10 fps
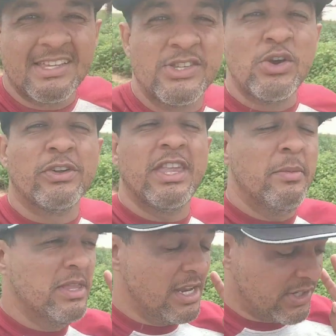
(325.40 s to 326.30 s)
Assim eu vou
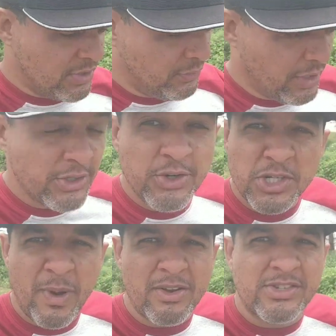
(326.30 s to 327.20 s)
terminando esse vídeo.
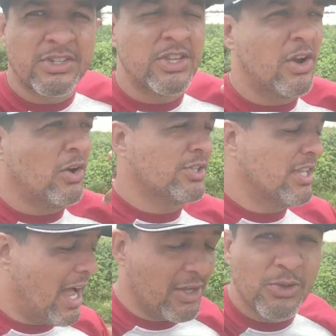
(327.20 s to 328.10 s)
Espero que vocês tenham
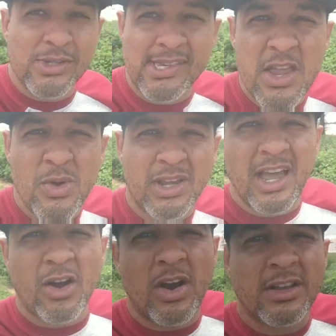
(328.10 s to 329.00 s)
gostado. Saindo aqui
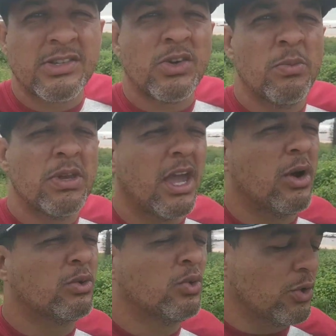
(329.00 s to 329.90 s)
agora de São Miguel
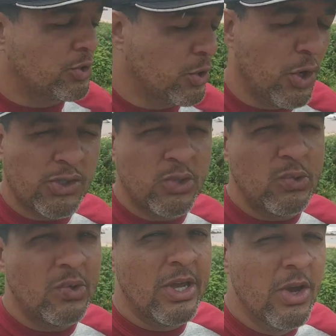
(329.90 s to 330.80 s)
do Gostoso,
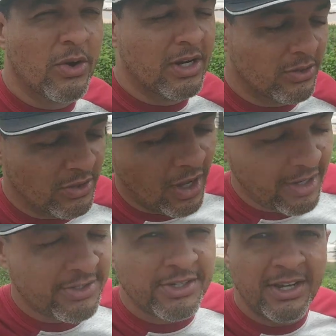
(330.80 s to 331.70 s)
Rio Grande do
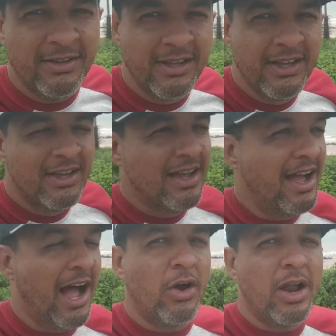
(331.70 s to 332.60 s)
Norte.
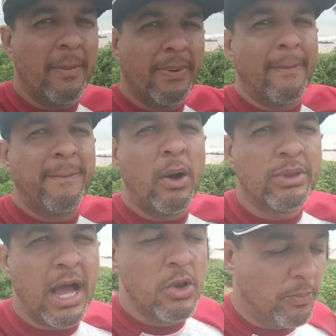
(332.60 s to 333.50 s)
Agora para
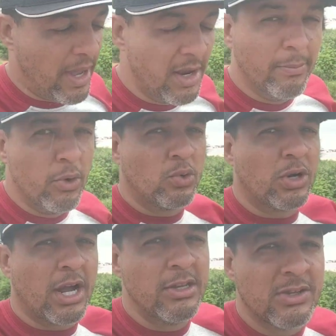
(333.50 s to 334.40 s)
Paudalho, Pernambuco,
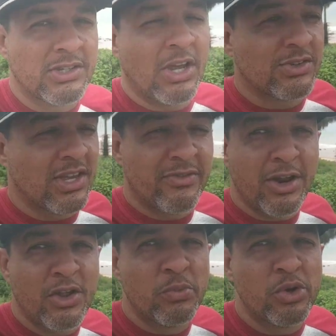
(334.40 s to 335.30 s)
Canil, São
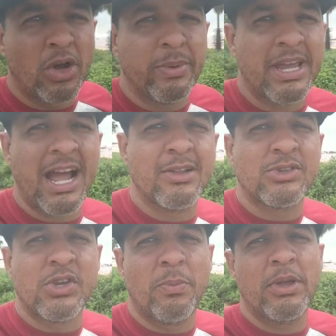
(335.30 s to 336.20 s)
Severino. Muito obrigado,
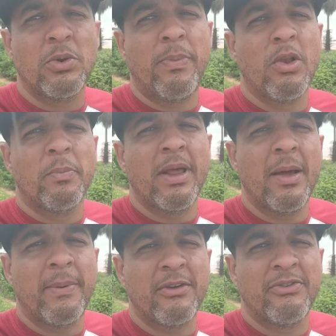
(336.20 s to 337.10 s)
seu Pedro Paulo, pela
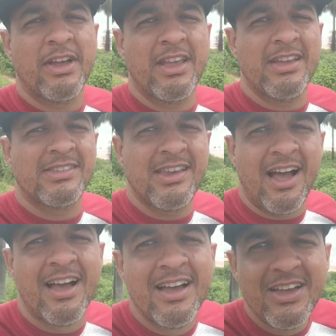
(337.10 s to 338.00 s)
preferência.
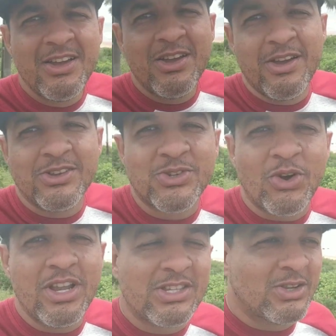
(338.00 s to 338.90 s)

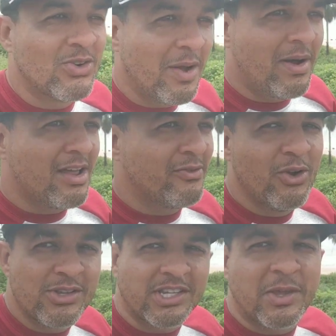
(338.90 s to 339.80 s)
Escolhi esse lugar
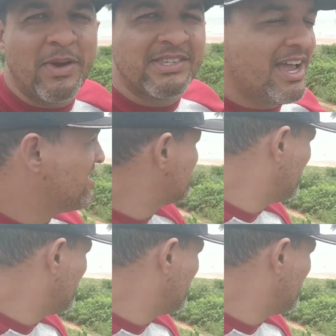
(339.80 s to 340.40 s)
maravilhoso aqui para encerrar esse